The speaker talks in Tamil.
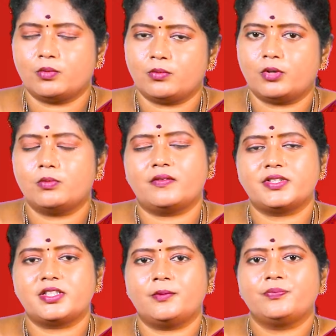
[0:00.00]
ரொம்ப ரொம்ப
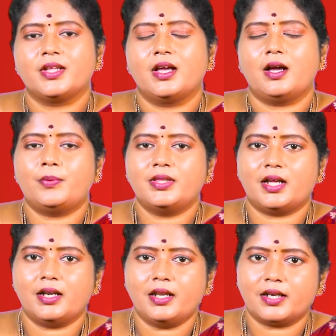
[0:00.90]
அவசியம் அப்போ
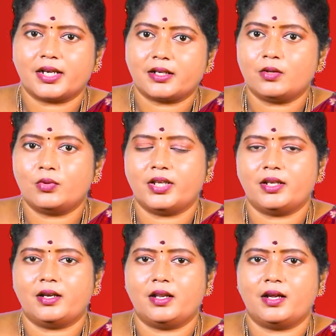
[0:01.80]
தண்ணி கரெக்டாக
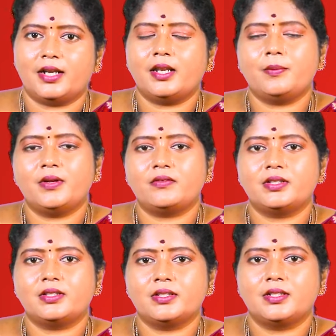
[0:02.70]
குடிக்கிறீங்களா நிறைய பேர்
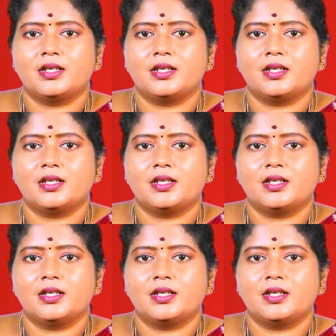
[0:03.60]
வந்து